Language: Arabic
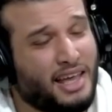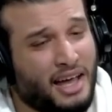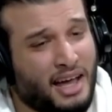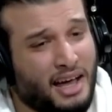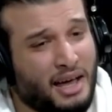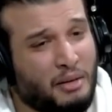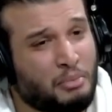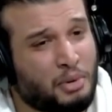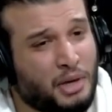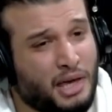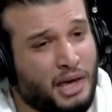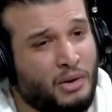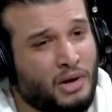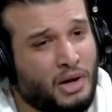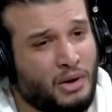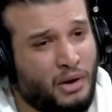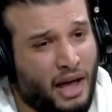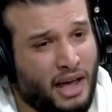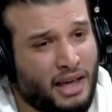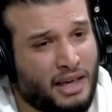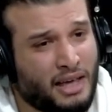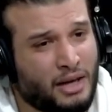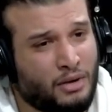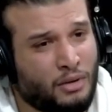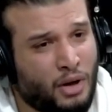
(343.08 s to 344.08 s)
بكي اللي
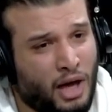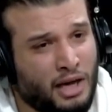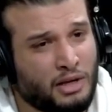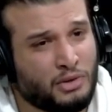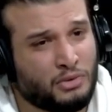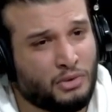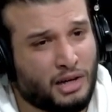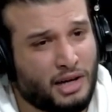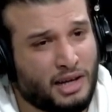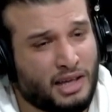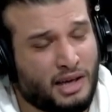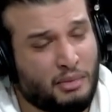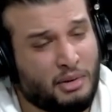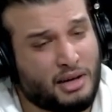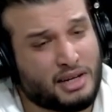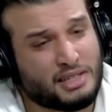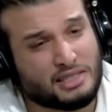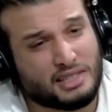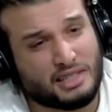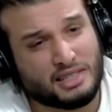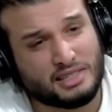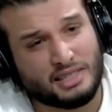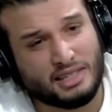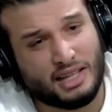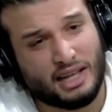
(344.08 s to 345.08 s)
عيطوا عليا
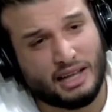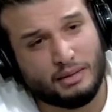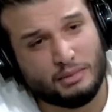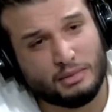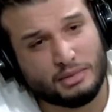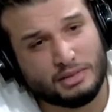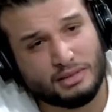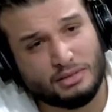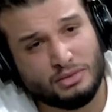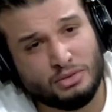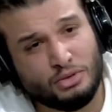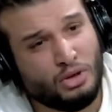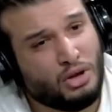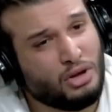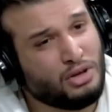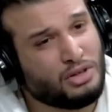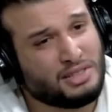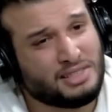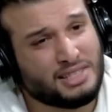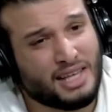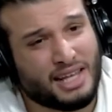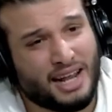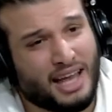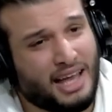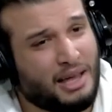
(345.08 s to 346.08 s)
برشا آه. دونك
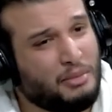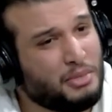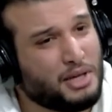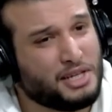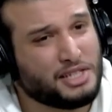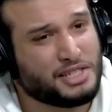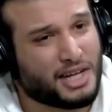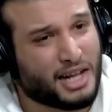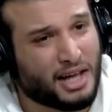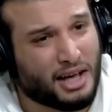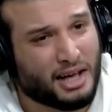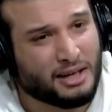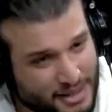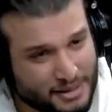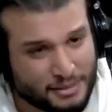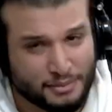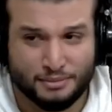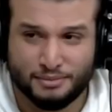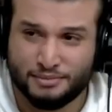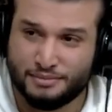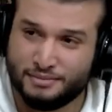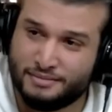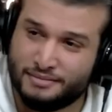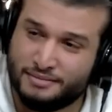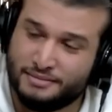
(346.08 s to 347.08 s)
الصراحة ماهيش راحة
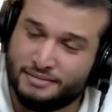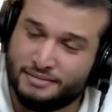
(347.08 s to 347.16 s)
سيد احمد